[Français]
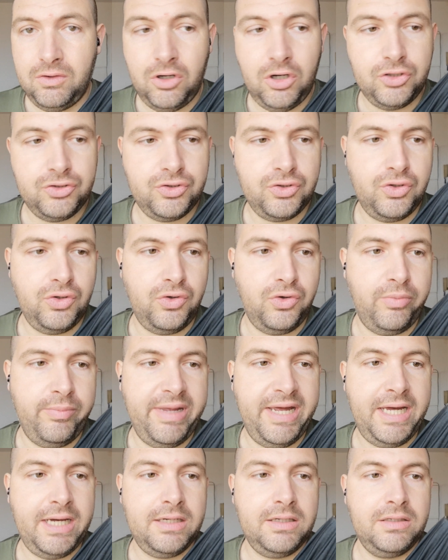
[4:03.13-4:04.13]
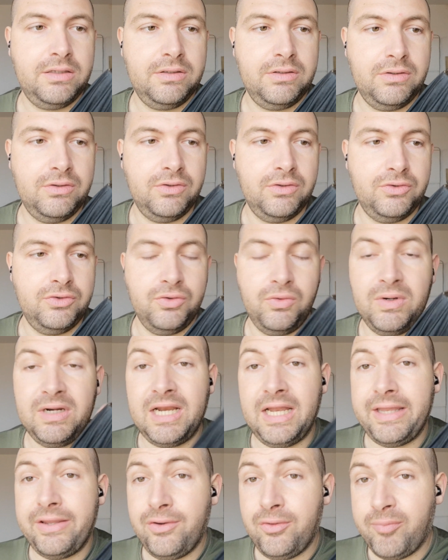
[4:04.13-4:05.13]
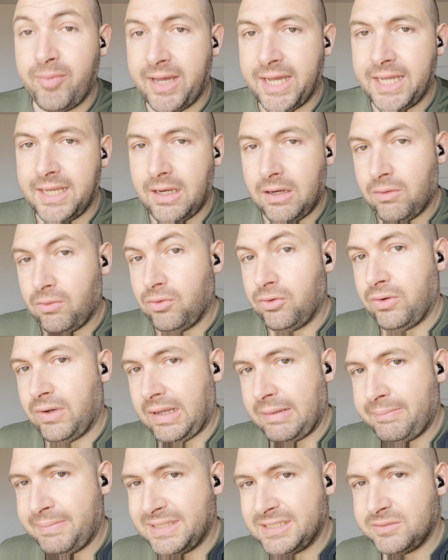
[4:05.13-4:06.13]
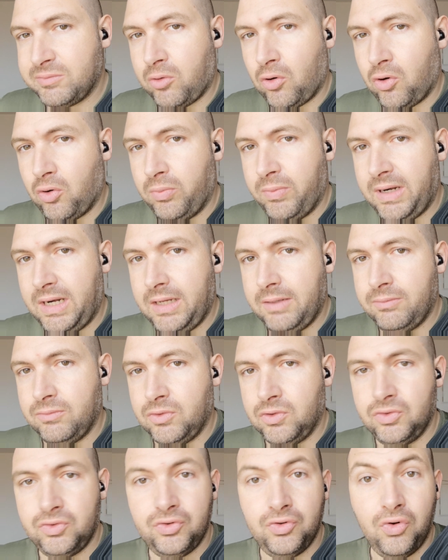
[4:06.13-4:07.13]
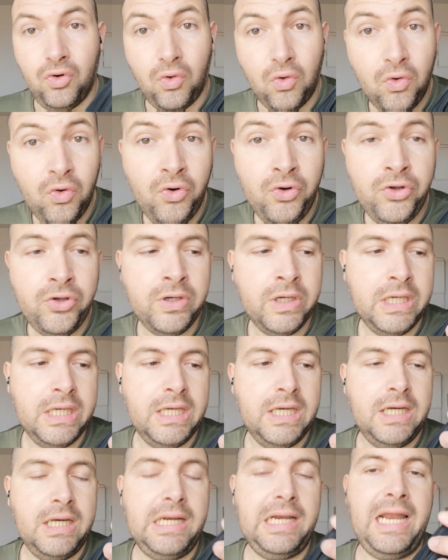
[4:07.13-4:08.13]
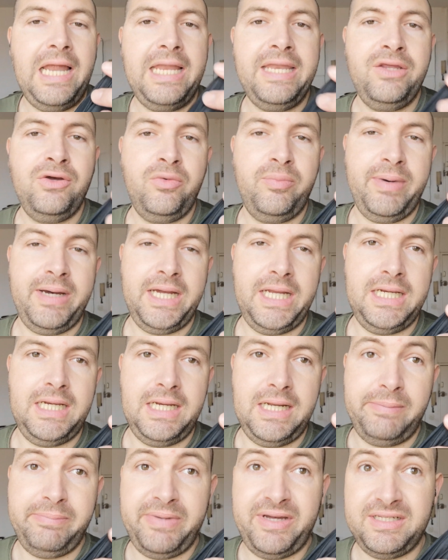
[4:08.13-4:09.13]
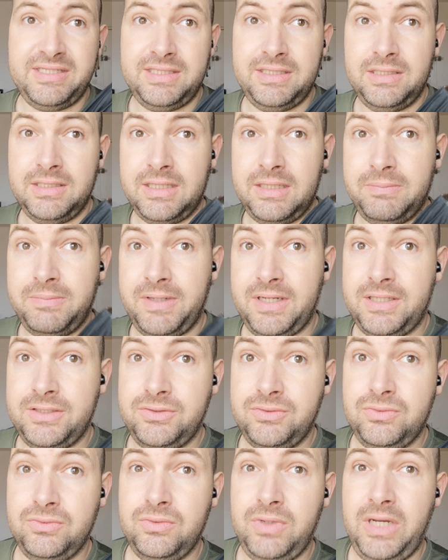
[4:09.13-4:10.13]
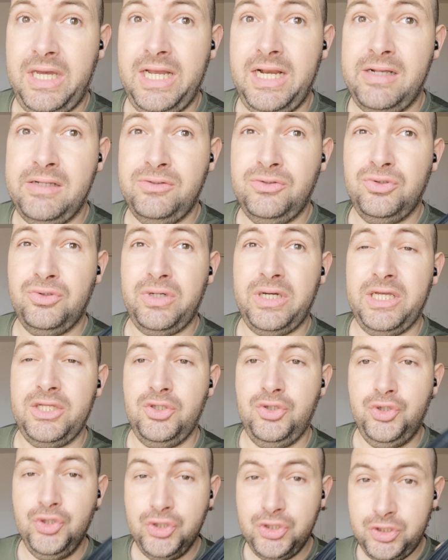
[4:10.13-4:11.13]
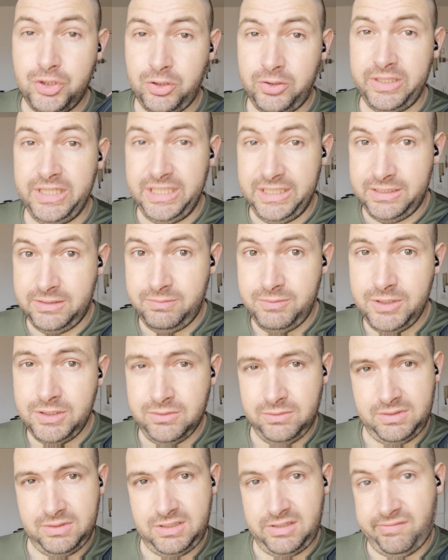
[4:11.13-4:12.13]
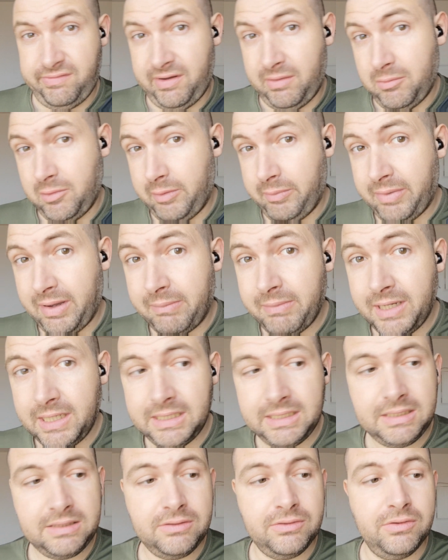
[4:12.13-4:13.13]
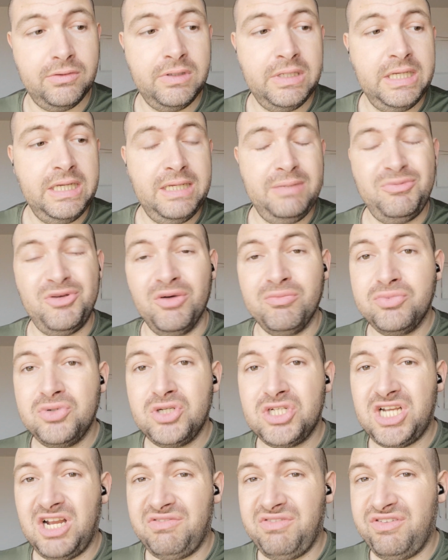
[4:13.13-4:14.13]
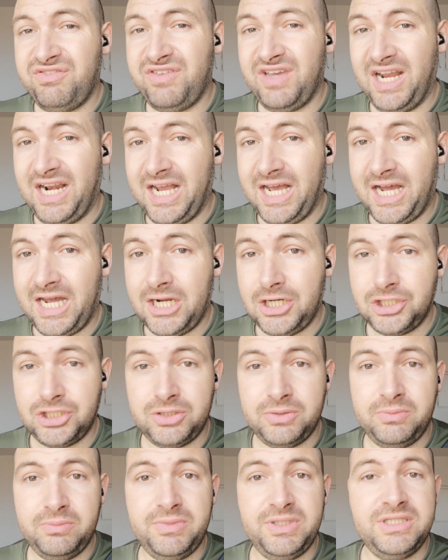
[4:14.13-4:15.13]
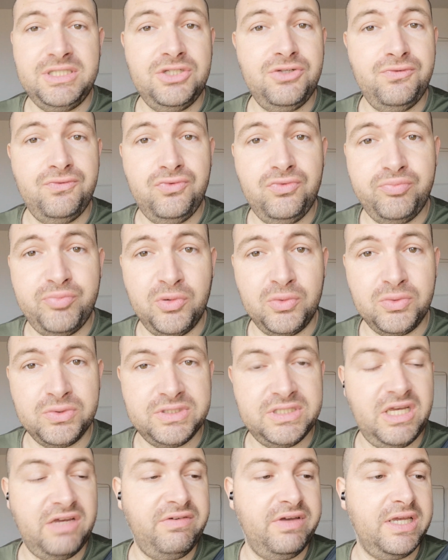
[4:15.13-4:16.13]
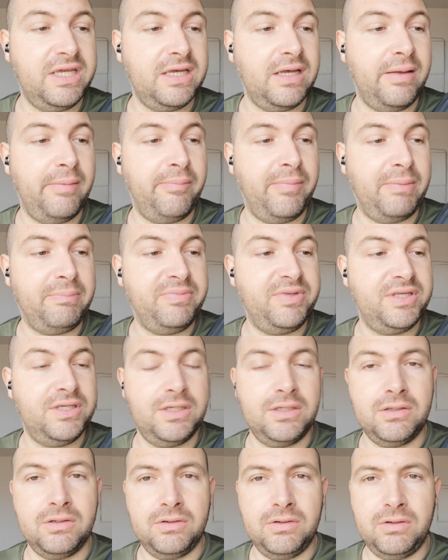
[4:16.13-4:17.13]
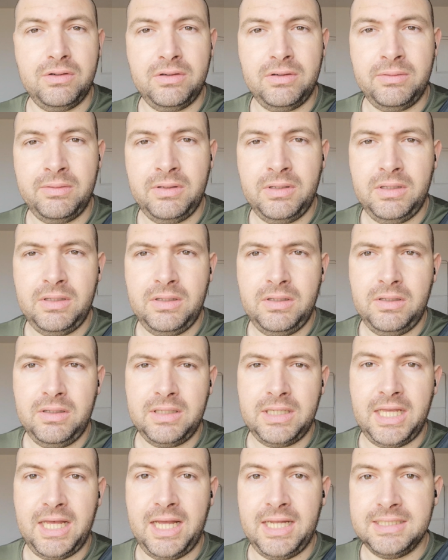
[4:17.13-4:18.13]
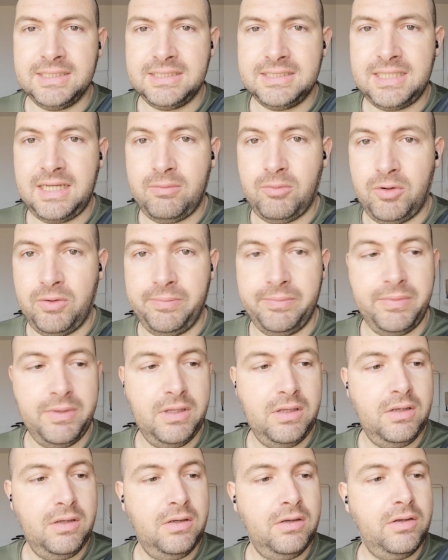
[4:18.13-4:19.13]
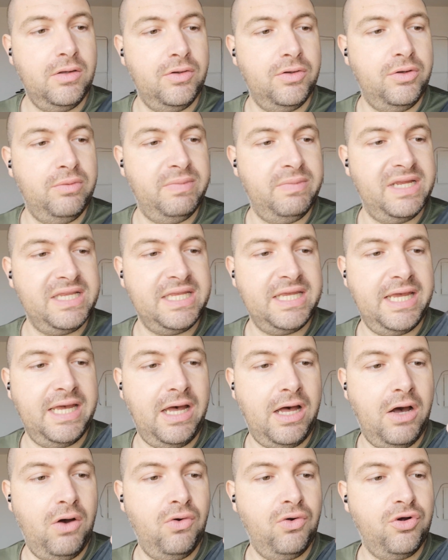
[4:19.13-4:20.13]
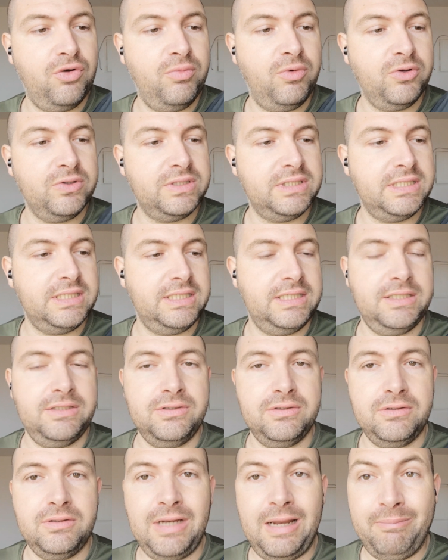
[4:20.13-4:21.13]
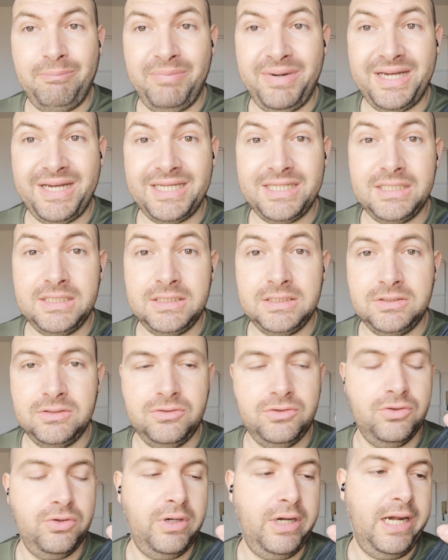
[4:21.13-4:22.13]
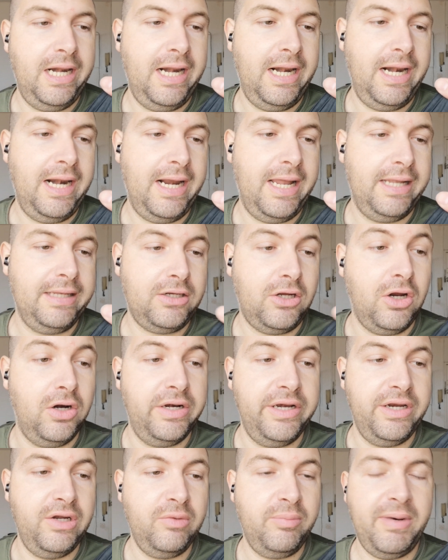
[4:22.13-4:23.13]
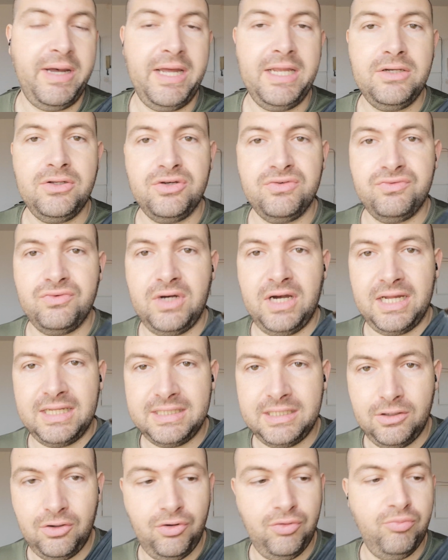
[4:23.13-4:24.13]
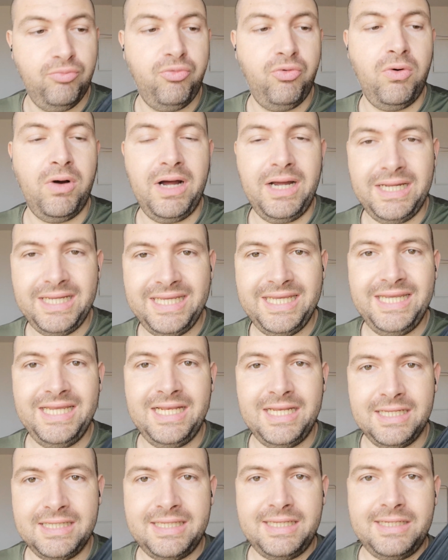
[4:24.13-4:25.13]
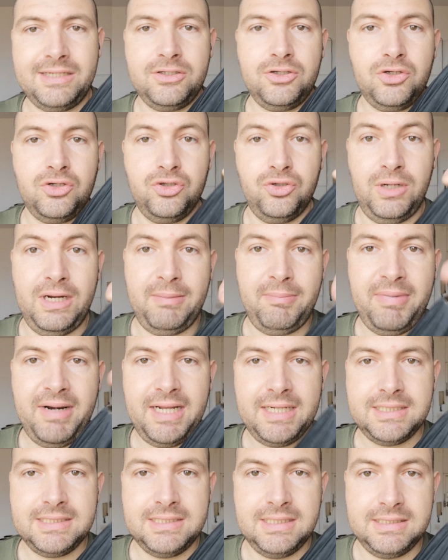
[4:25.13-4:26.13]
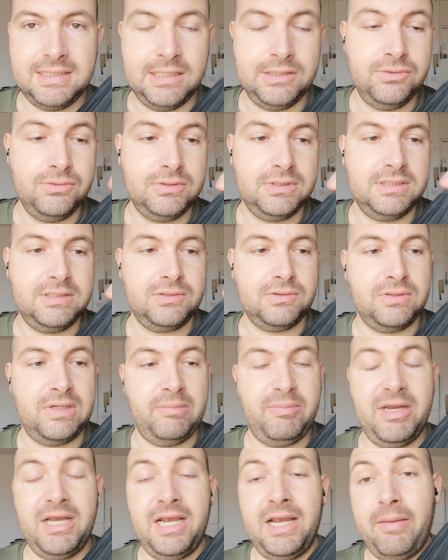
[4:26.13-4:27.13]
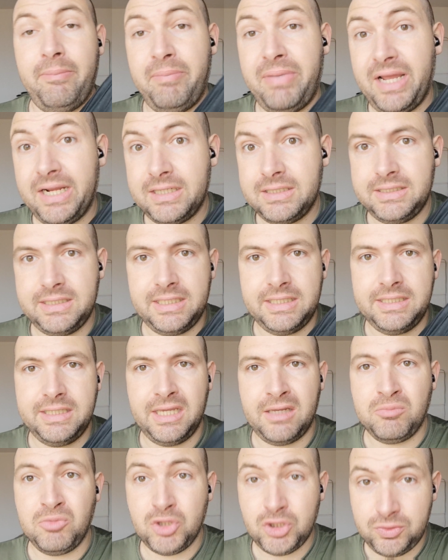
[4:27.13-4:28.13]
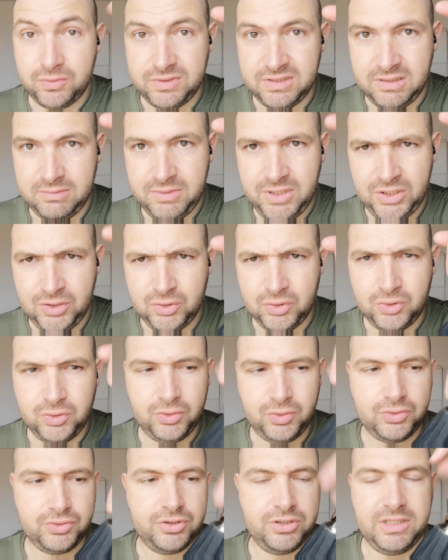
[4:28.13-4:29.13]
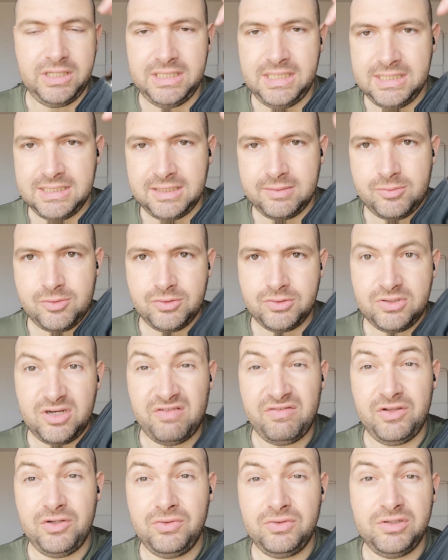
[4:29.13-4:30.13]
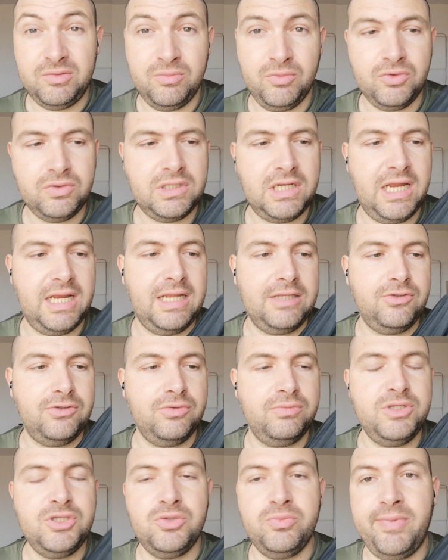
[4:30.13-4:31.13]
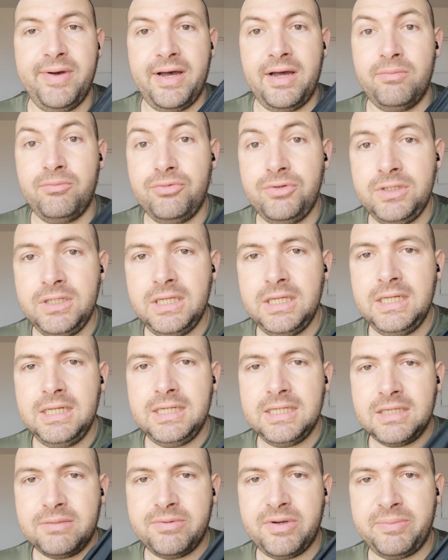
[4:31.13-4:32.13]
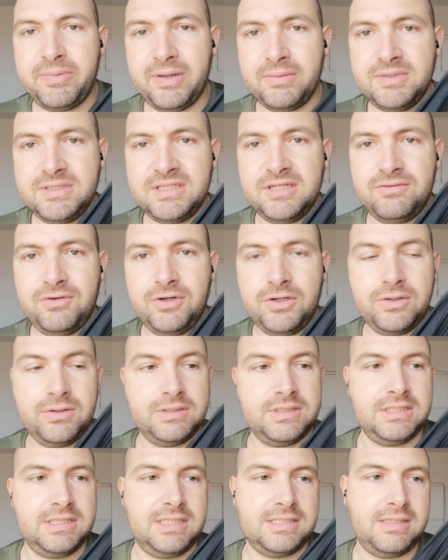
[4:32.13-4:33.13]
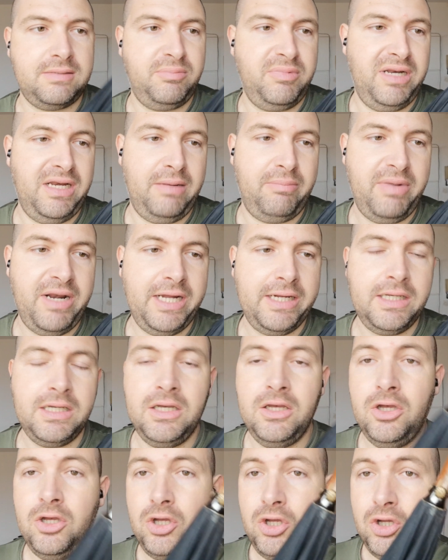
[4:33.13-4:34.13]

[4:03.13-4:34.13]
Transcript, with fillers: Autre remarque, donc la néoprène, on n'aurait pas ce problème de rouille. La néoprène, la précédente réparation, elle a duré deux ans et demi, donc c'est vraiment pas mal. Hein. Puis en plus, je l'avais fait à l'arrache, mais si vous poncez avec un papier euh, grain de sable, euh, de manière à augmenter euh, la prise de la colle néoprène, que vous grattez le bois et l'intérieur de la plaque, cet anneau, c'est ce qu'on appelle la plaque. Techniquement, je vous ai mis une source dans la description sur la vidéo qui montre l'anatomie du parapluie, qui m'a permis de savoir que ça, ça s'appelait la plaque.